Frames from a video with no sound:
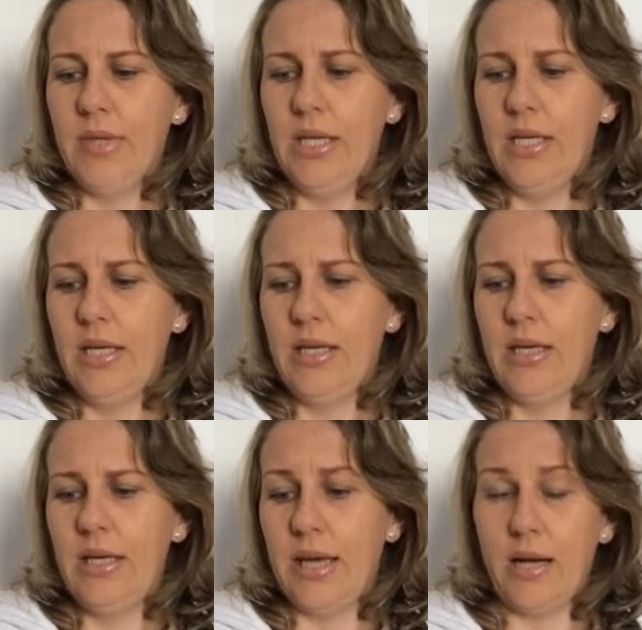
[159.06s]

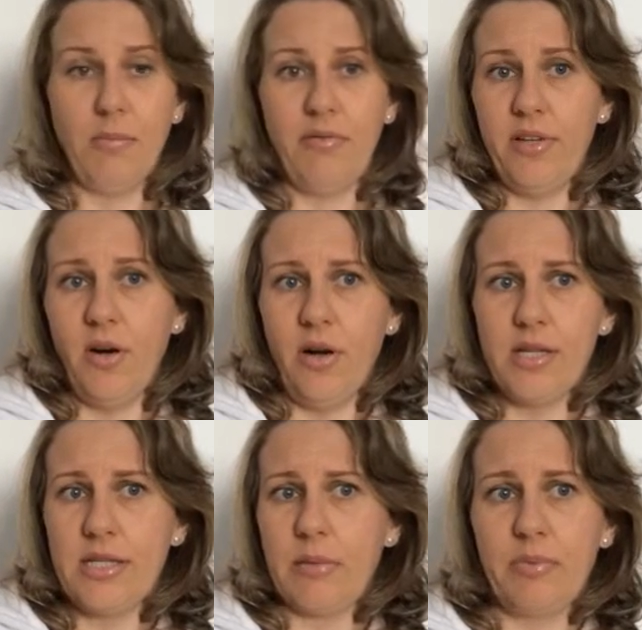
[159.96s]
E era uma
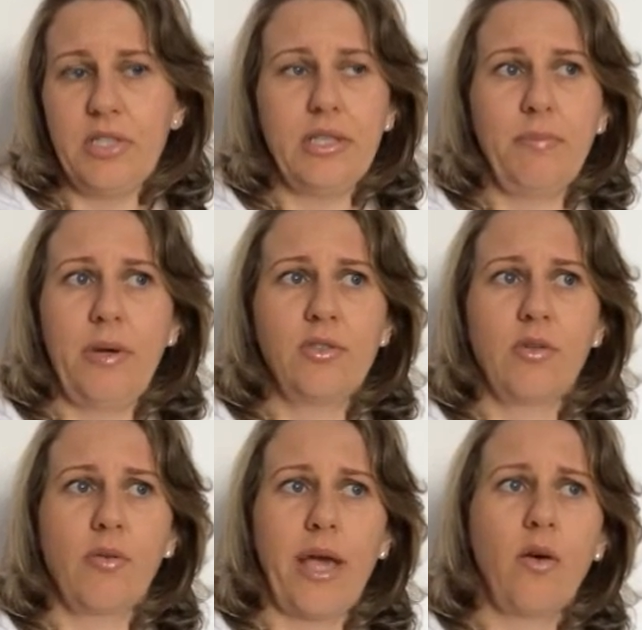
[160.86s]
virose que podia ter pego de
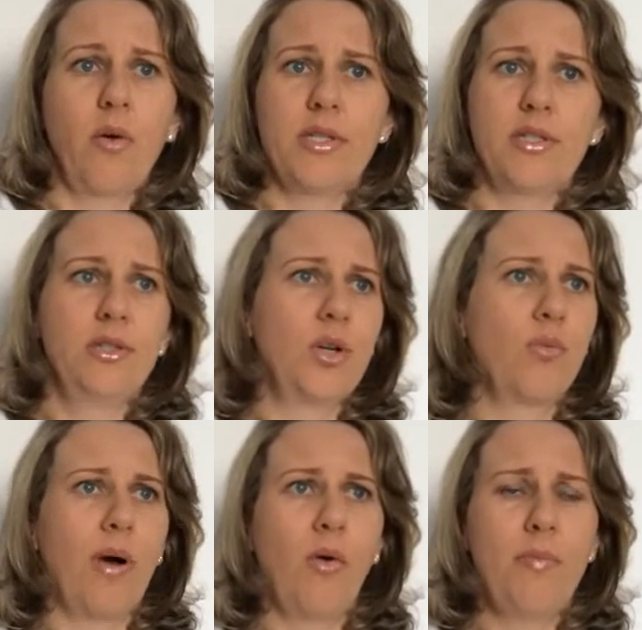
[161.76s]
qualquer coisa, de
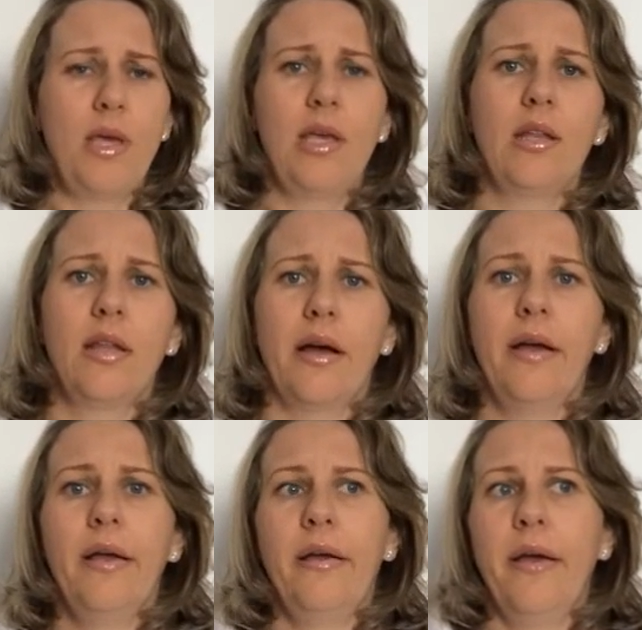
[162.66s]
alguma comida,
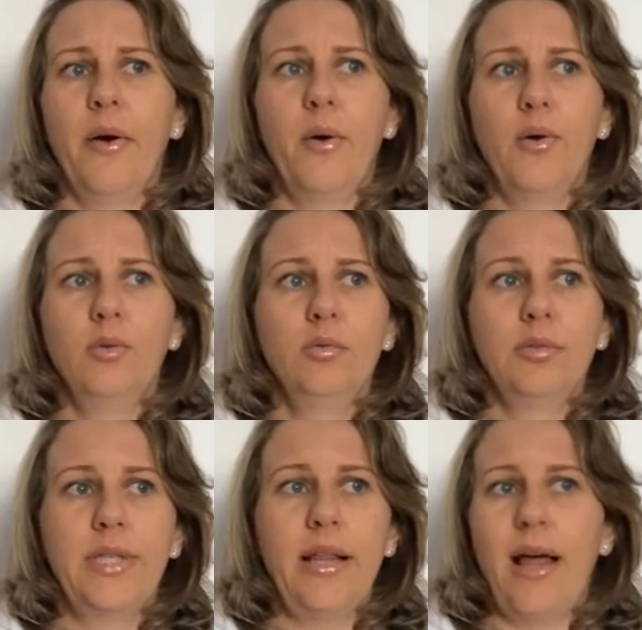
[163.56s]

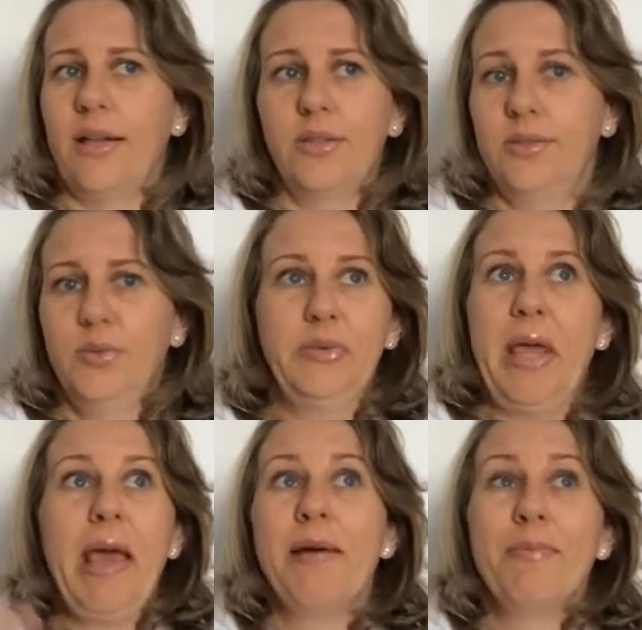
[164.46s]
ou sei lá, do
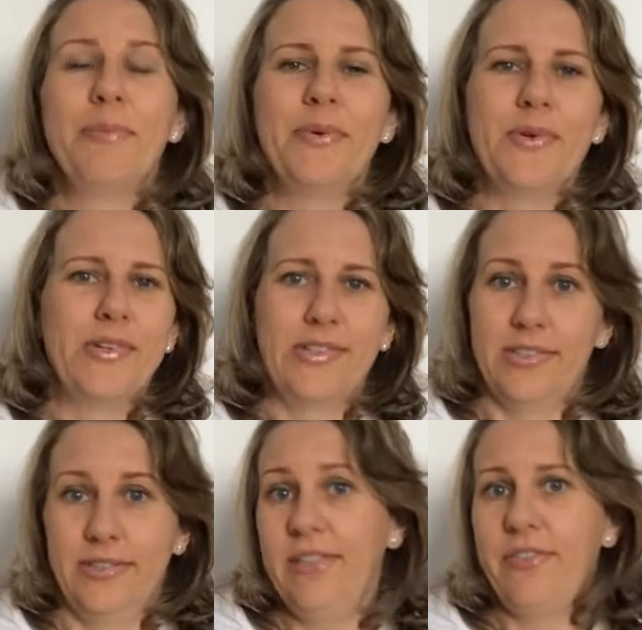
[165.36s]

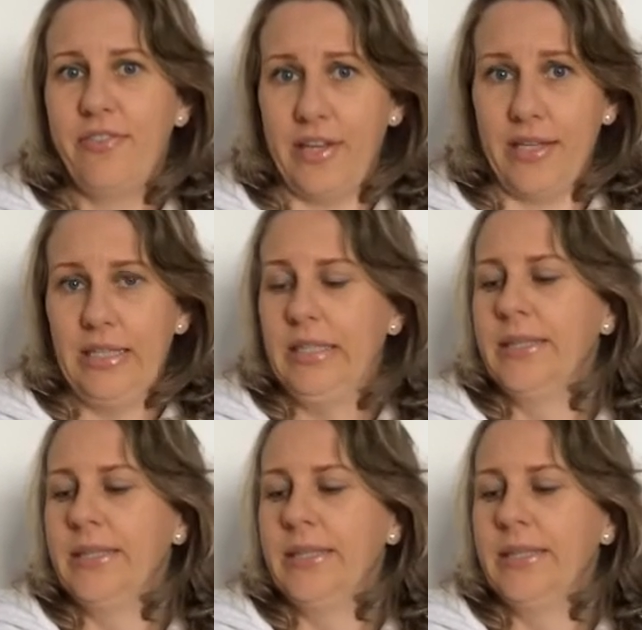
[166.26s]
tempo, enfim.